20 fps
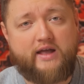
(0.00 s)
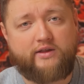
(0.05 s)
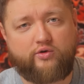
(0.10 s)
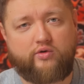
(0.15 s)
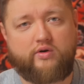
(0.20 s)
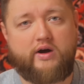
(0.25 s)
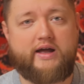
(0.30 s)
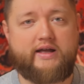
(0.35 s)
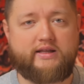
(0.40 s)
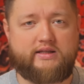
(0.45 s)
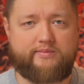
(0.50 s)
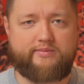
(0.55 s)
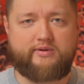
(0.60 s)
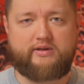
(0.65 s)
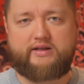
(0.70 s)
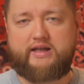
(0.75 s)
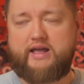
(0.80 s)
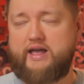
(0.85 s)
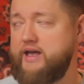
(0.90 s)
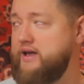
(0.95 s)
Ну а это
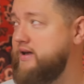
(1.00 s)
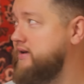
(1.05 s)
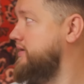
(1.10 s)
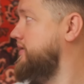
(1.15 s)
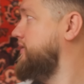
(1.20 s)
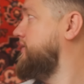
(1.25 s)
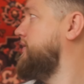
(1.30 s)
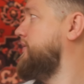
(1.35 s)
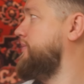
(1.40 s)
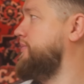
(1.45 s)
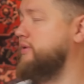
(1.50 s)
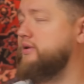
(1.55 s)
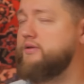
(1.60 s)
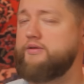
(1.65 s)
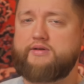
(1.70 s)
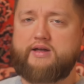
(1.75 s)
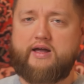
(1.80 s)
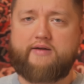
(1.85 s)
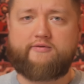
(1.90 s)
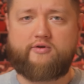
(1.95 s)
был я, это
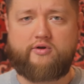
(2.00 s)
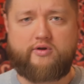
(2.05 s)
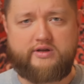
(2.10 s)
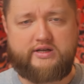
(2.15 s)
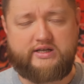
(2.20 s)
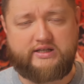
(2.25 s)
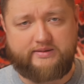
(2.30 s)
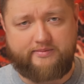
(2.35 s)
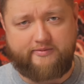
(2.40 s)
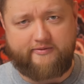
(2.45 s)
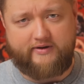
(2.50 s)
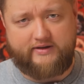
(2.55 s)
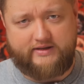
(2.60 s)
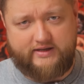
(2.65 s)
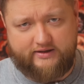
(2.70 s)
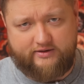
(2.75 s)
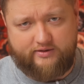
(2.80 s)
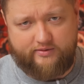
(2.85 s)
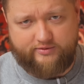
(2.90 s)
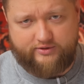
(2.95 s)
был Ковер. Не
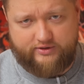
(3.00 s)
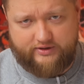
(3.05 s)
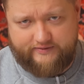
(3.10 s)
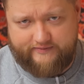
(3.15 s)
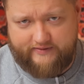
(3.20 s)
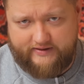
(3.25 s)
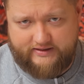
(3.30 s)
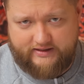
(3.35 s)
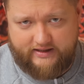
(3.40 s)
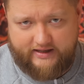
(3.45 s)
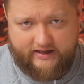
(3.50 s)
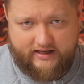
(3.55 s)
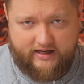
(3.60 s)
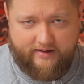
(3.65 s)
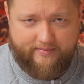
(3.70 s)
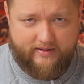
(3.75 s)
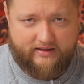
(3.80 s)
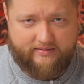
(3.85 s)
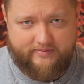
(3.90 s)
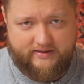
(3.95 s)
забывайте о том, что с вас лайки и
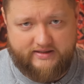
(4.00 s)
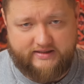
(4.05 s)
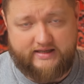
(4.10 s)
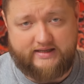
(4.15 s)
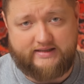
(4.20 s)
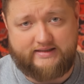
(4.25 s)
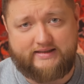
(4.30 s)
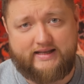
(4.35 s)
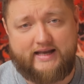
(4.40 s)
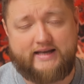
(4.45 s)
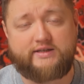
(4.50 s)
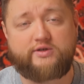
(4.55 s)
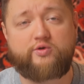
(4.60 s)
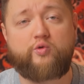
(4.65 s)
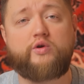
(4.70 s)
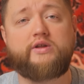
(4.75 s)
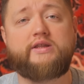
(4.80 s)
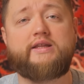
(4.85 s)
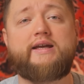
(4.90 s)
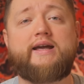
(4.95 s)
подписки, с нас
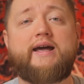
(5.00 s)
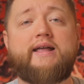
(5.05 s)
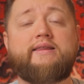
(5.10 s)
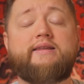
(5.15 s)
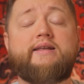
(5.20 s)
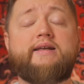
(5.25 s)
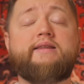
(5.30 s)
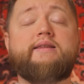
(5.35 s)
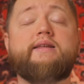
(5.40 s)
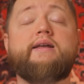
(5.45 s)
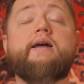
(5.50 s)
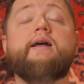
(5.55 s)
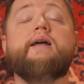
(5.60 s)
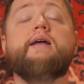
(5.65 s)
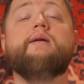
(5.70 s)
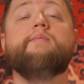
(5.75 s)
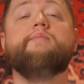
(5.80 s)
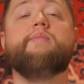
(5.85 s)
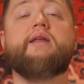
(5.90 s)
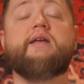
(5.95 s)
годный контент.
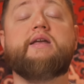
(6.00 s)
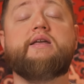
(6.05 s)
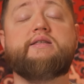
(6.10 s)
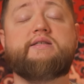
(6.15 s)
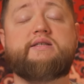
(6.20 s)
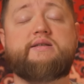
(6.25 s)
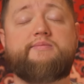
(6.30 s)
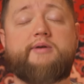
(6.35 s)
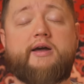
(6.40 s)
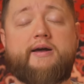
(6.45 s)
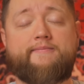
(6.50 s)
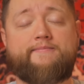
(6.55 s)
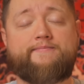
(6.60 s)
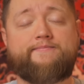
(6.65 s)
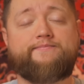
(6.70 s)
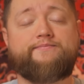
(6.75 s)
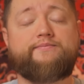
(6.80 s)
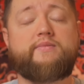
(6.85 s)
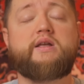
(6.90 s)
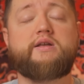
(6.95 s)
Берегите себя,
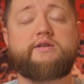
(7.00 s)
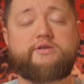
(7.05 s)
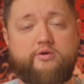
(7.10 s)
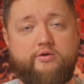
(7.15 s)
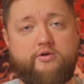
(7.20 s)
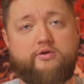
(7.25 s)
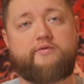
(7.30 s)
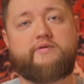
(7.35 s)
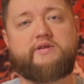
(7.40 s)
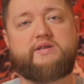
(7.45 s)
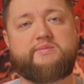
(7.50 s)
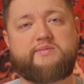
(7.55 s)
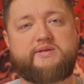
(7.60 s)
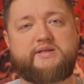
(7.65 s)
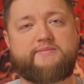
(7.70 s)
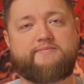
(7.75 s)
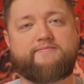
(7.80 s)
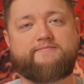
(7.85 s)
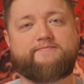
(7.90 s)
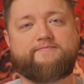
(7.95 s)
скоро увидимся.